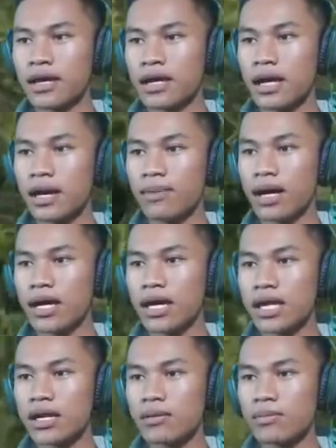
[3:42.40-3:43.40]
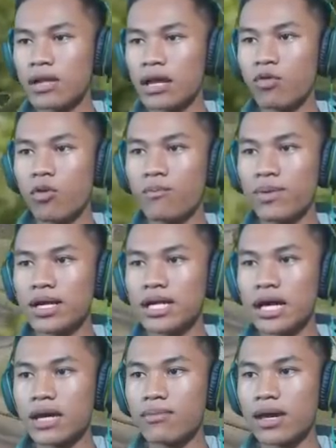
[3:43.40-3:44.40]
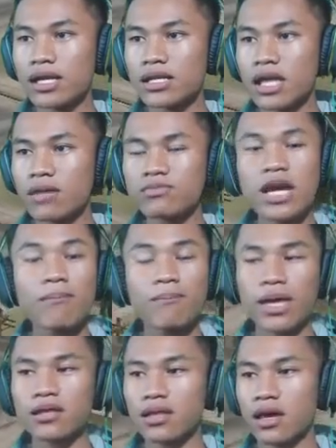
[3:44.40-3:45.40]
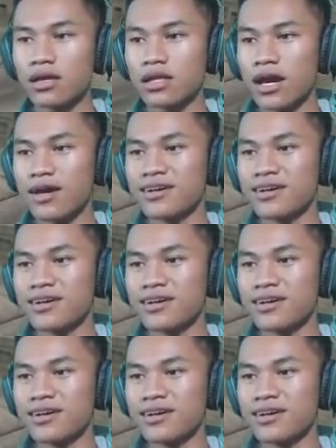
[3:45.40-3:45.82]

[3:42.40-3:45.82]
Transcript: nggak mahir naik mobil naik mahir naik jetpack dia nih ya